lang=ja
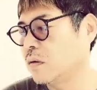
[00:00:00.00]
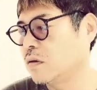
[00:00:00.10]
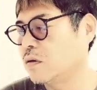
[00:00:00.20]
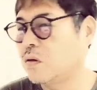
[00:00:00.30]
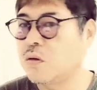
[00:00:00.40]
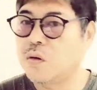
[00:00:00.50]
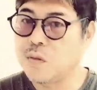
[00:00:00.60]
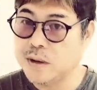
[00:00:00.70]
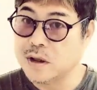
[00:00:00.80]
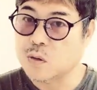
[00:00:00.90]
いろい
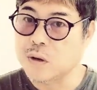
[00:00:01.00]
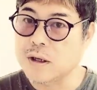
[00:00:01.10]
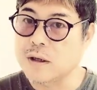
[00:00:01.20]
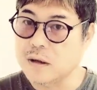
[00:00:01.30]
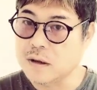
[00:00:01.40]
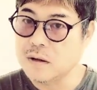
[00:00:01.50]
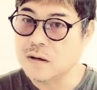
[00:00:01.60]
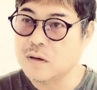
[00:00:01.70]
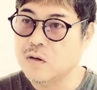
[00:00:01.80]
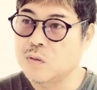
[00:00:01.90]
ろ見た時にね、
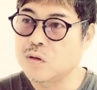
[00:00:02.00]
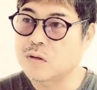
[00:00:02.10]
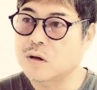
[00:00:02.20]
思っ